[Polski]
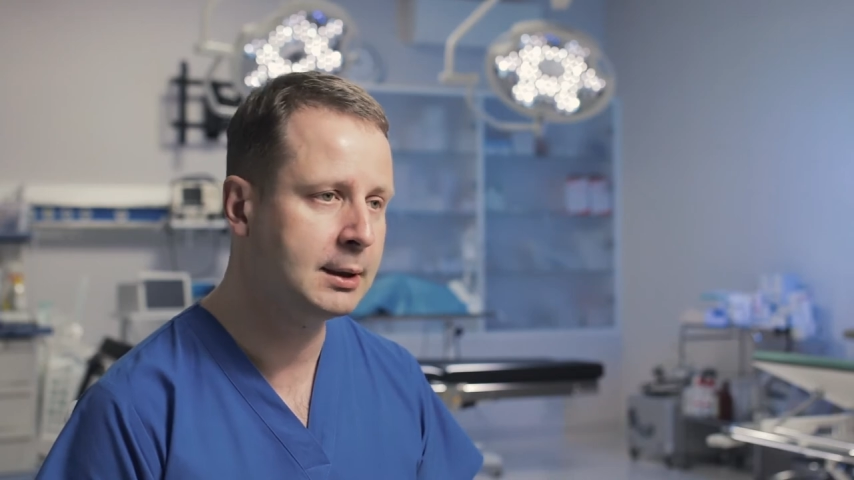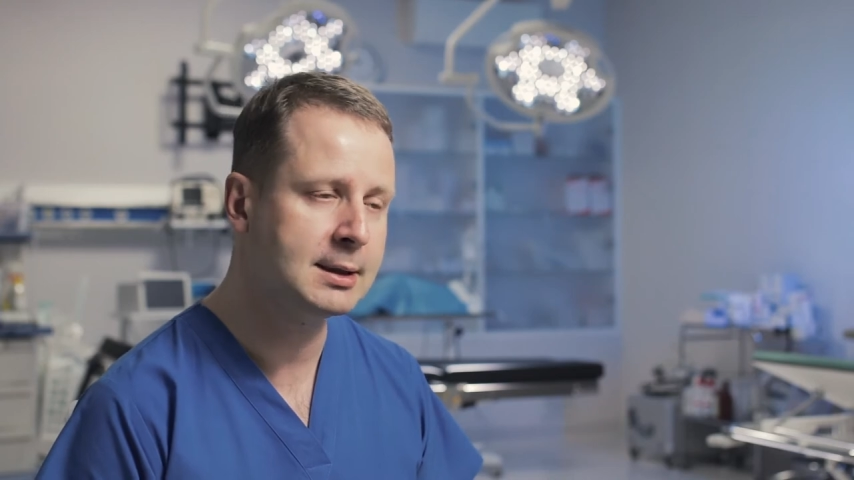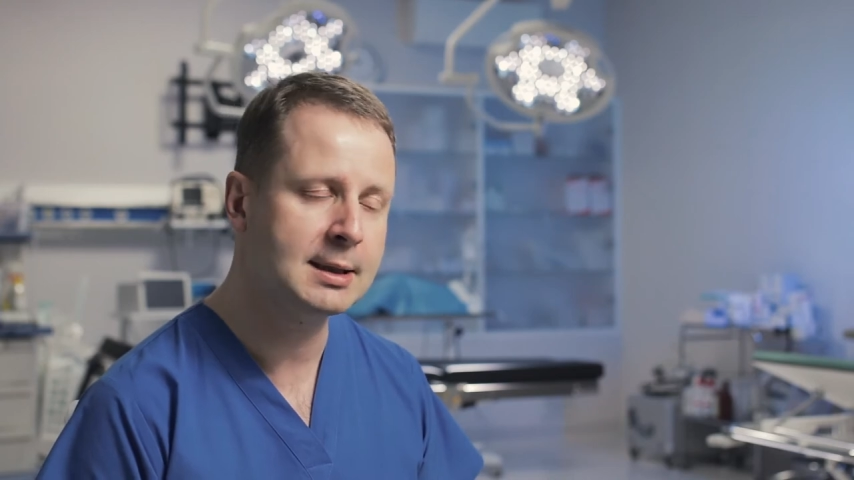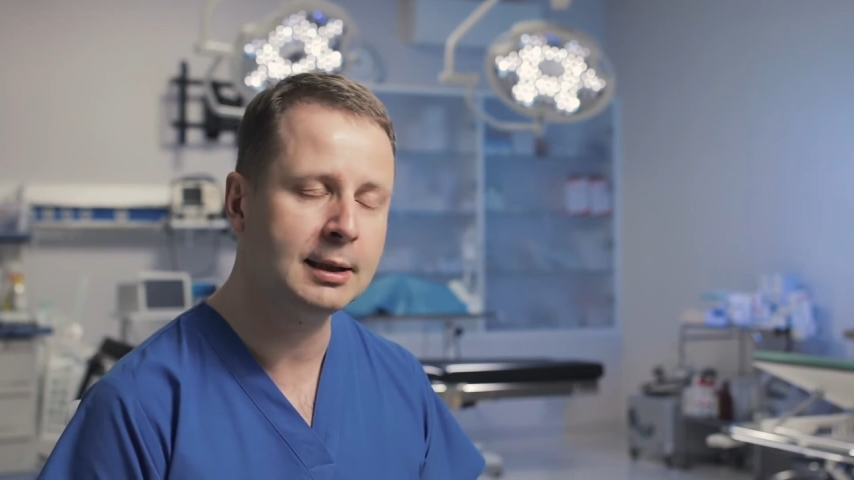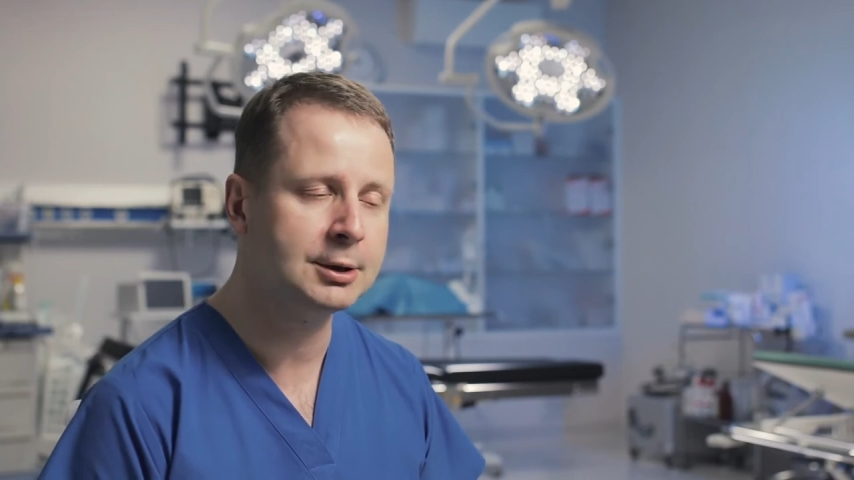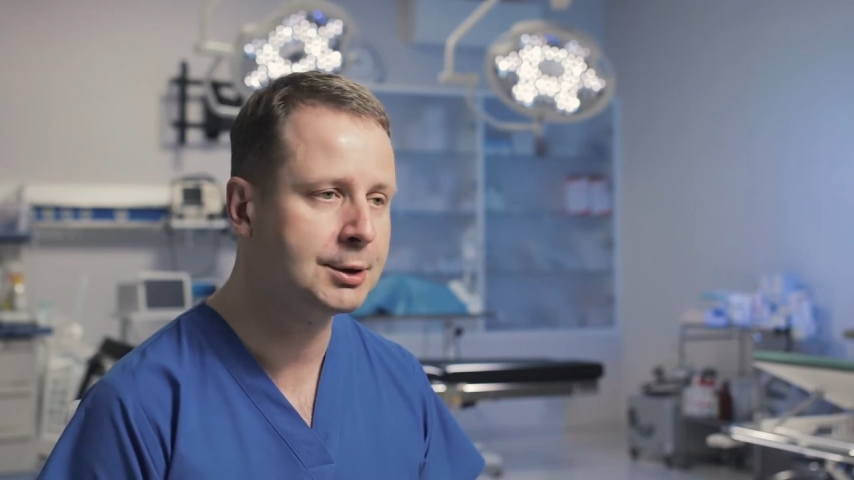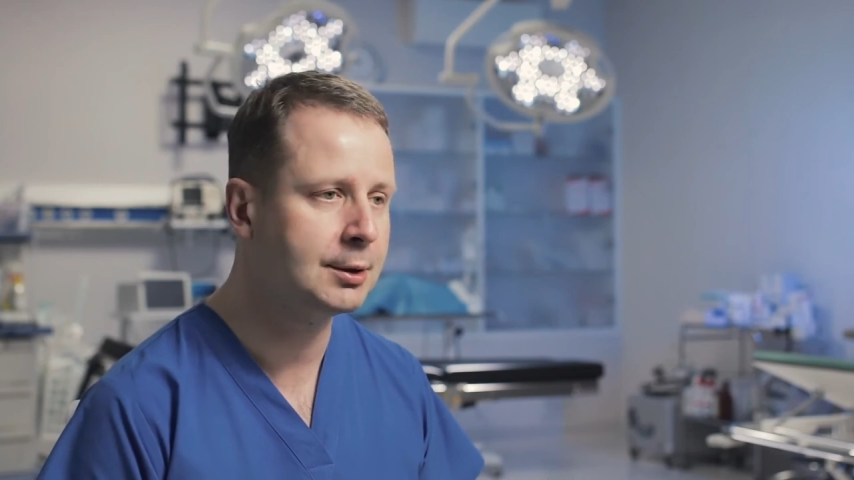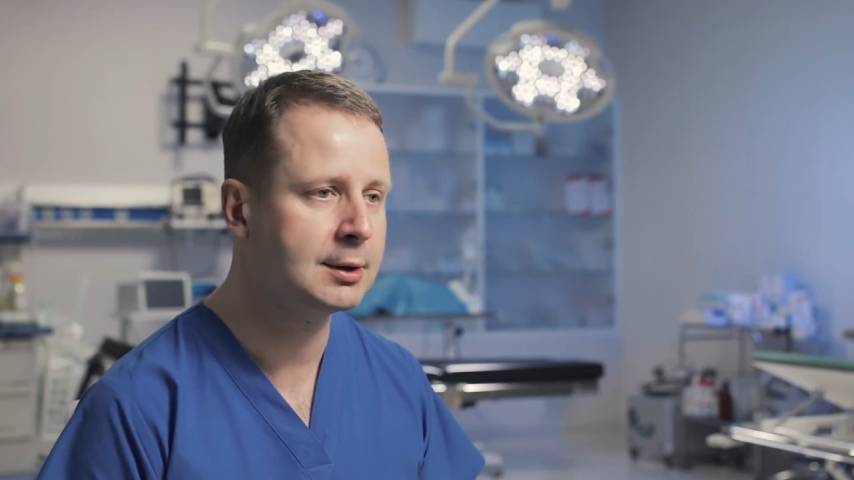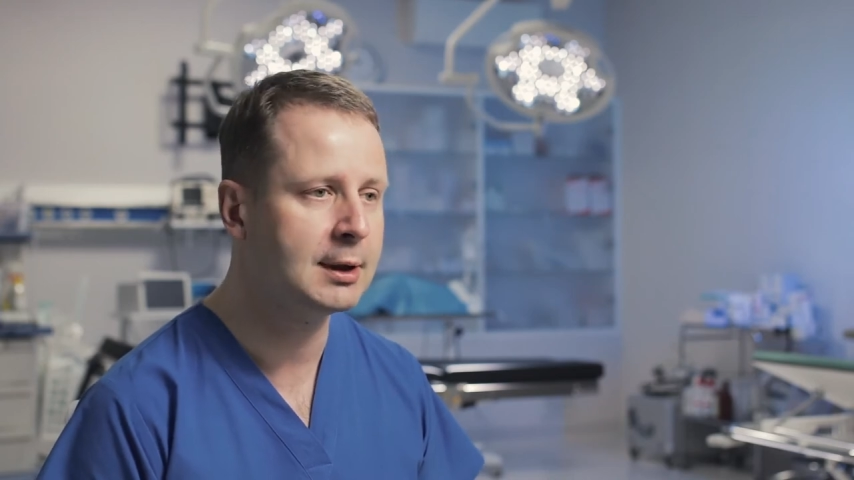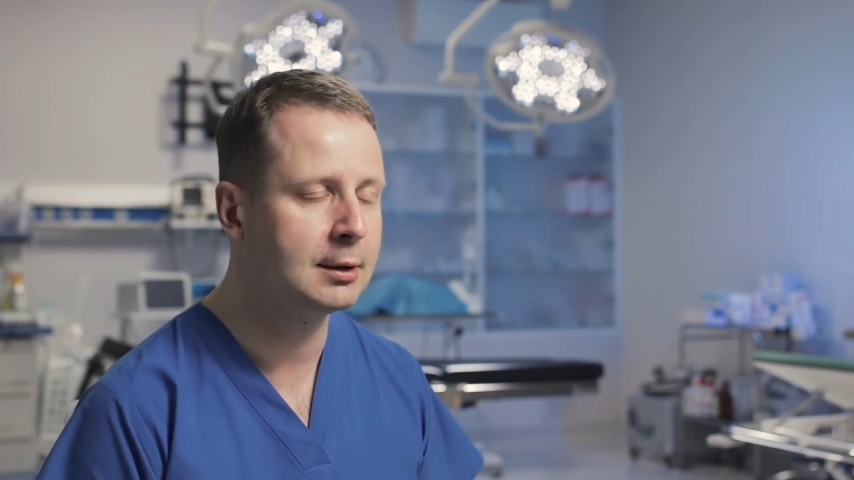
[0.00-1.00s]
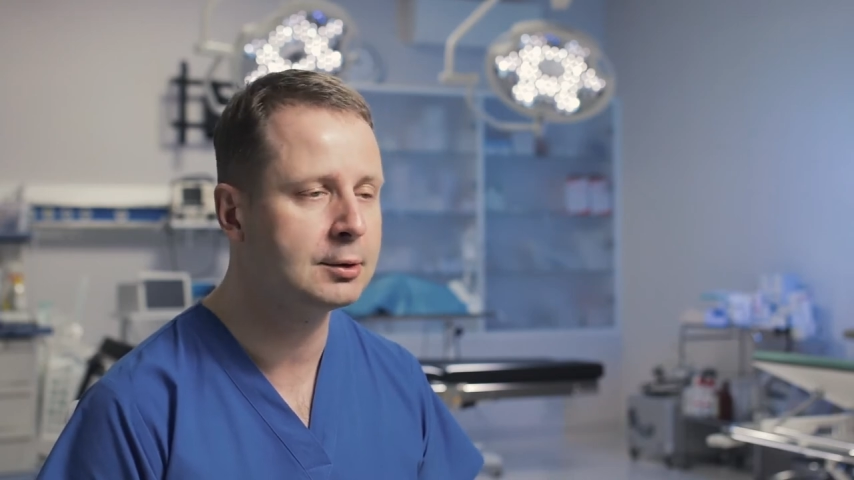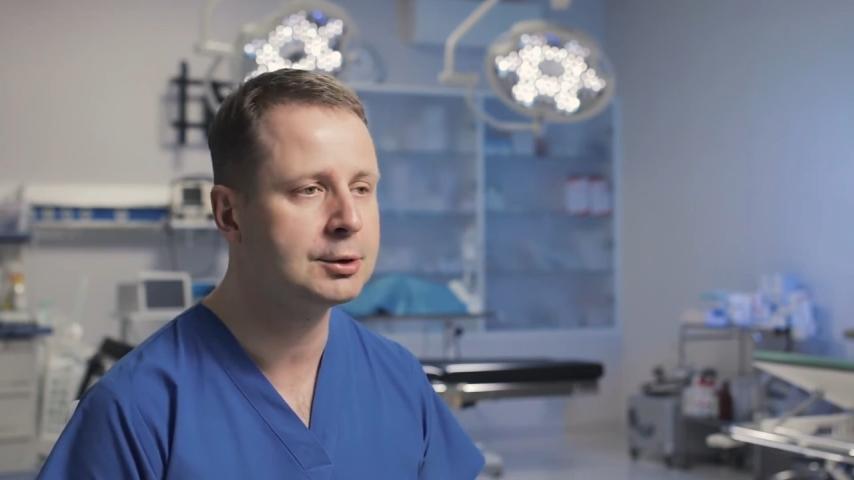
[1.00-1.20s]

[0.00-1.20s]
niezależnie od tego,